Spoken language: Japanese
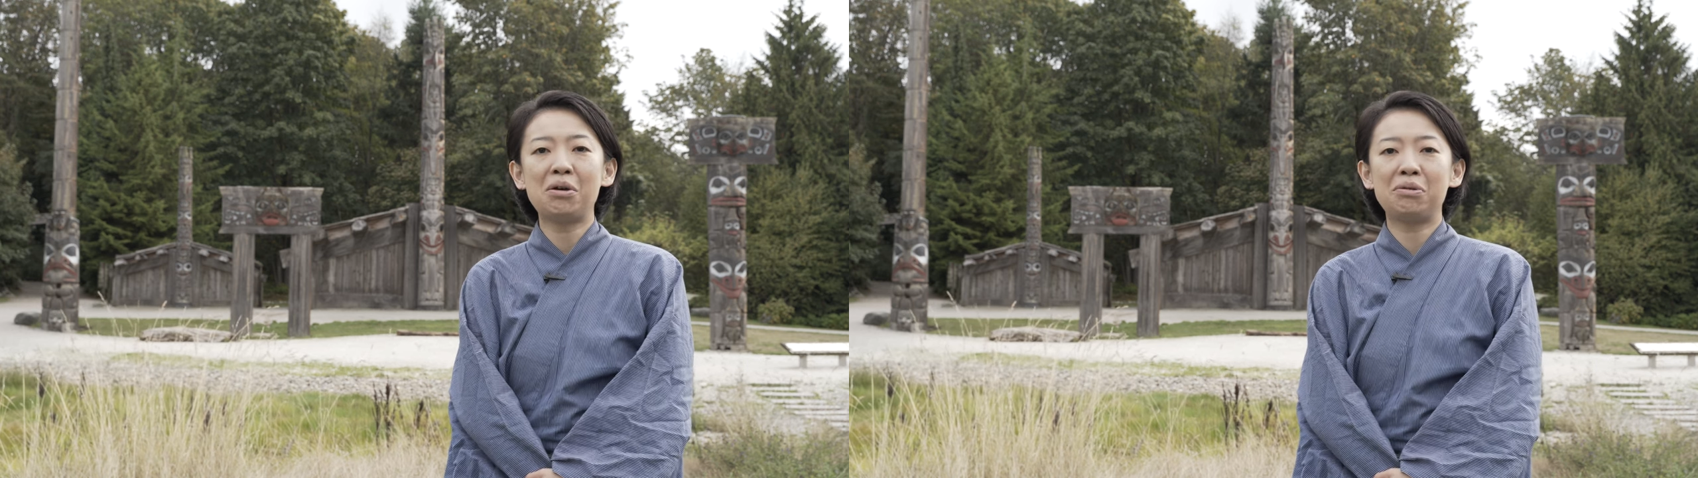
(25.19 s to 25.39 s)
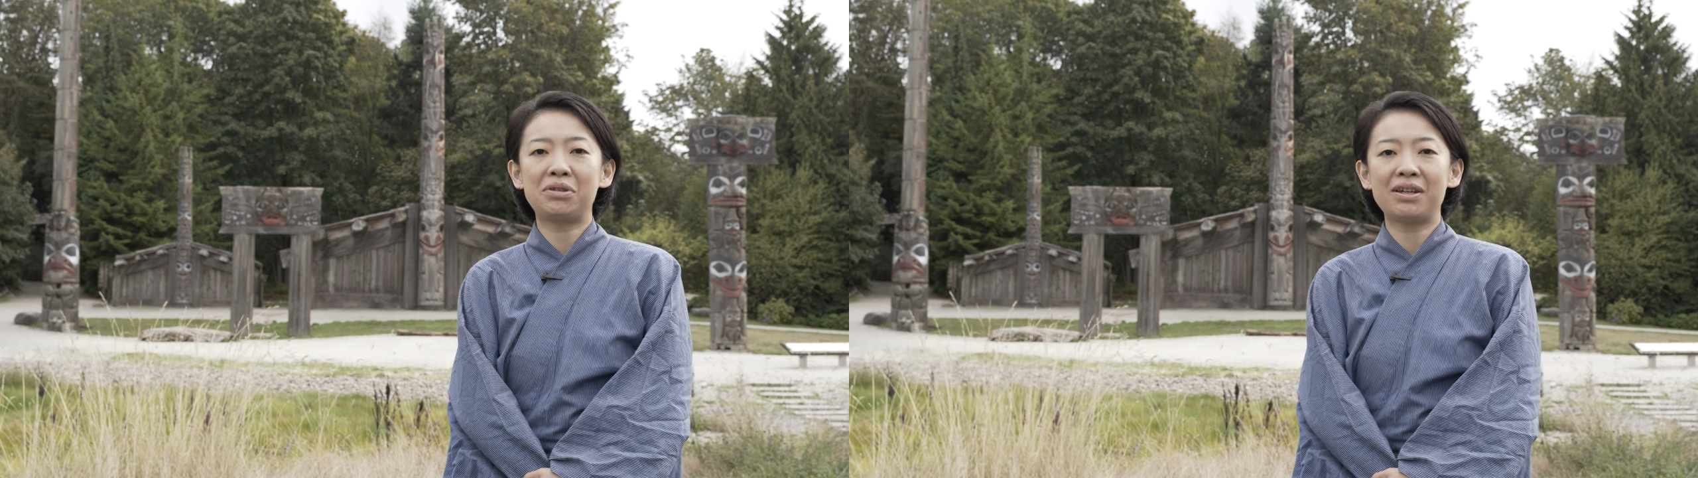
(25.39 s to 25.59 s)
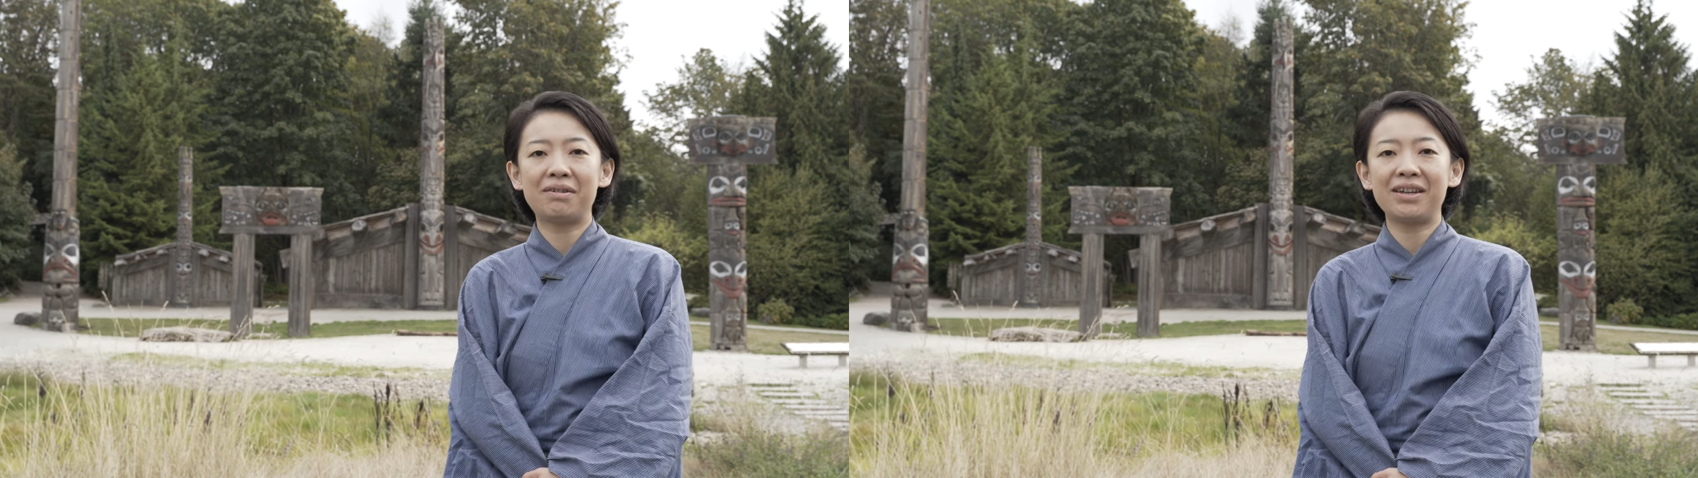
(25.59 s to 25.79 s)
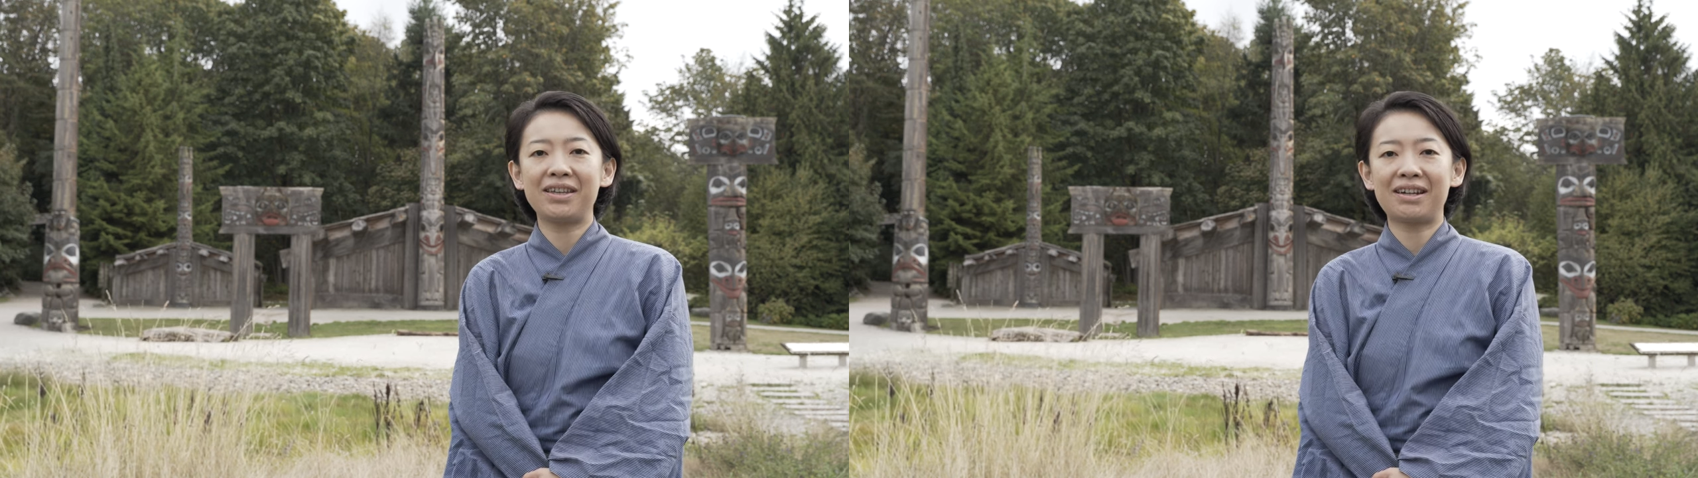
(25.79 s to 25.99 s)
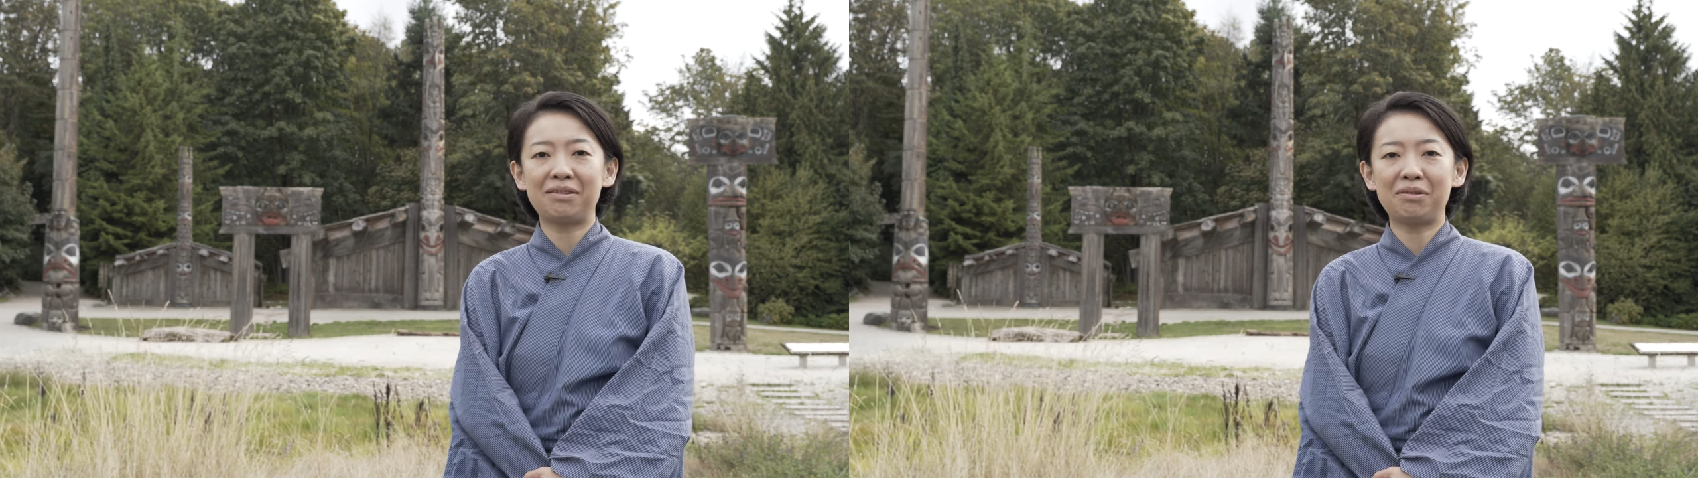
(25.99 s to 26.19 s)
宇沢
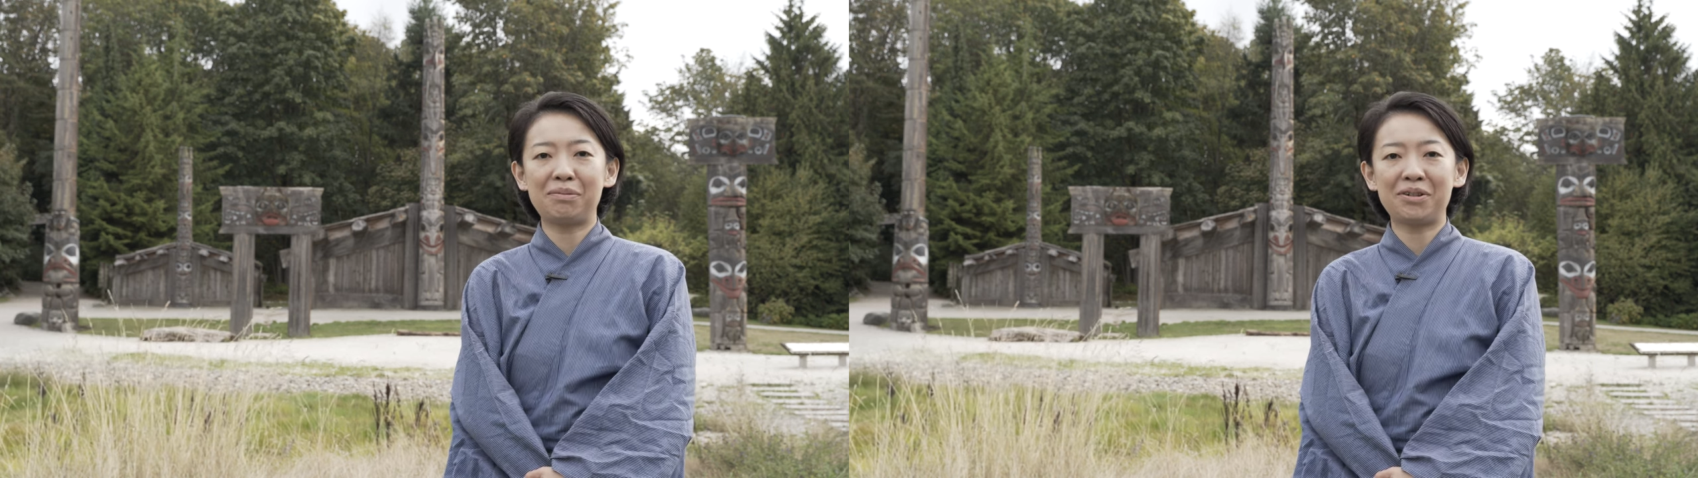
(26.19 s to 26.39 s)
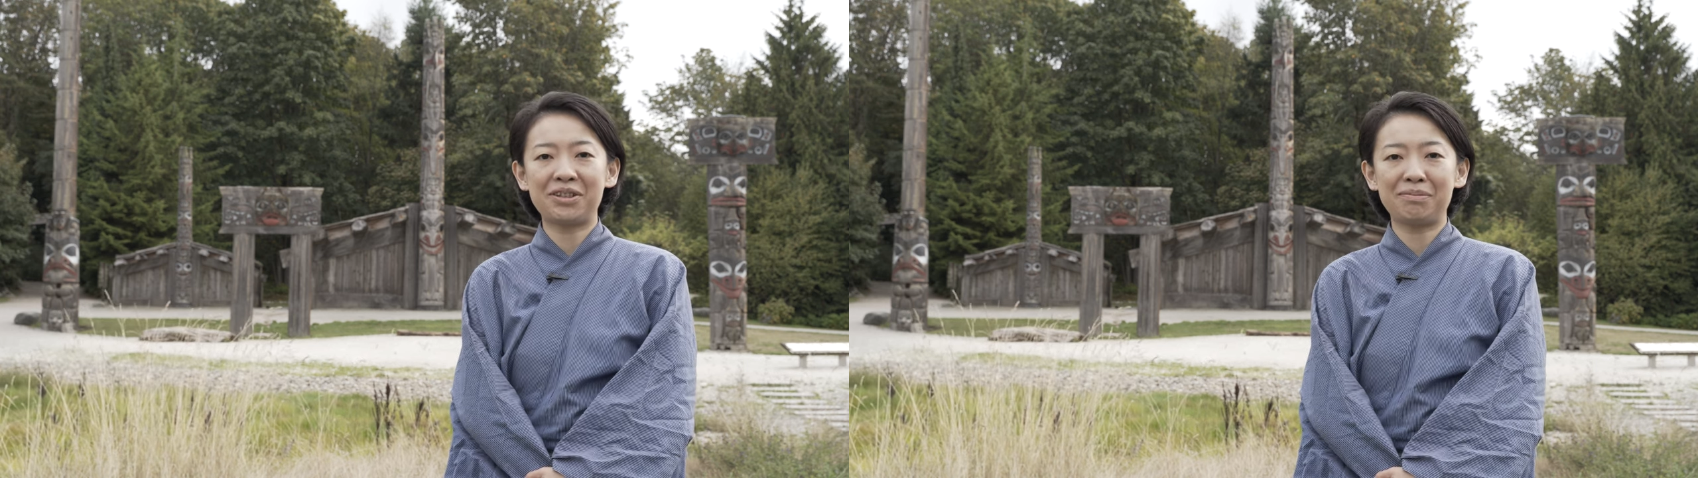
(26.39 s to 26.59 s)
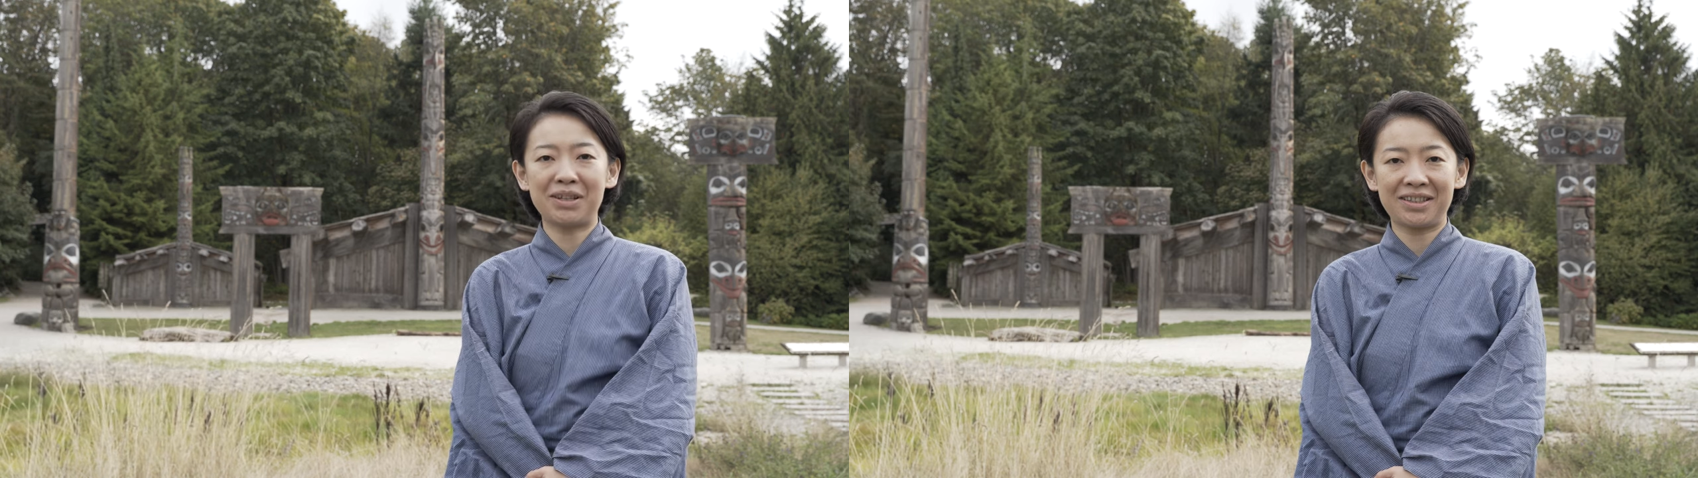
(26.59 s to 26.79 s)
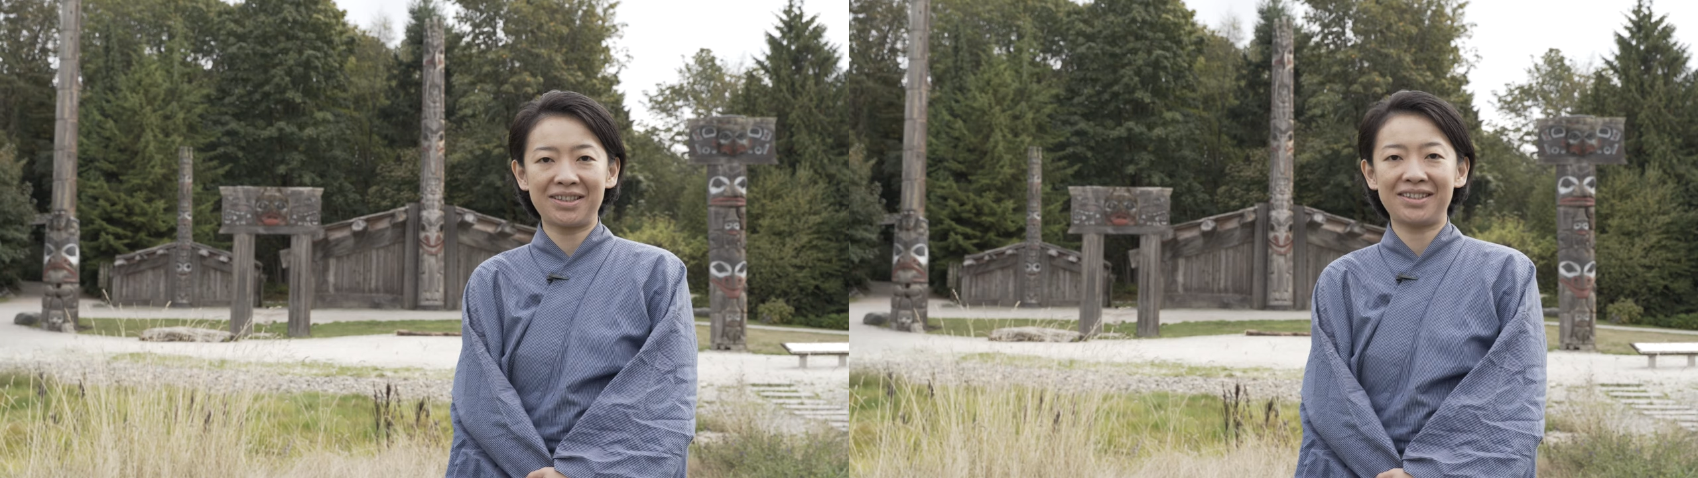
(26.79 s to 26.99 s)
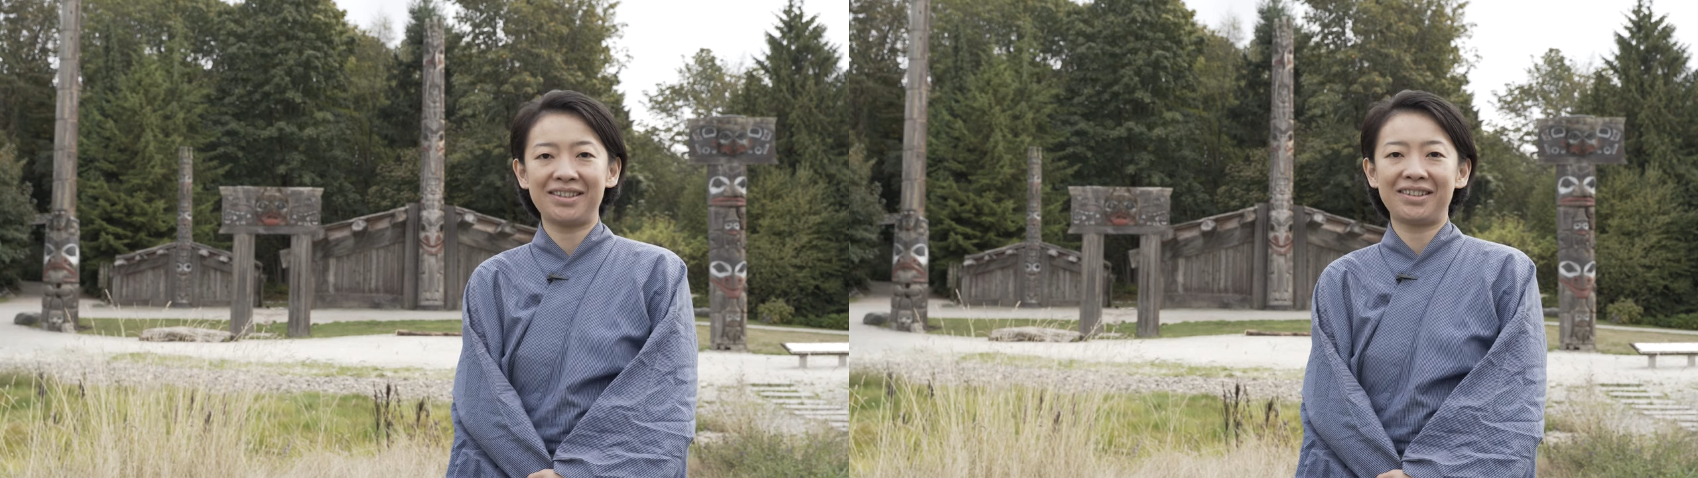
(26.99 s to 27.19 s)
光と申します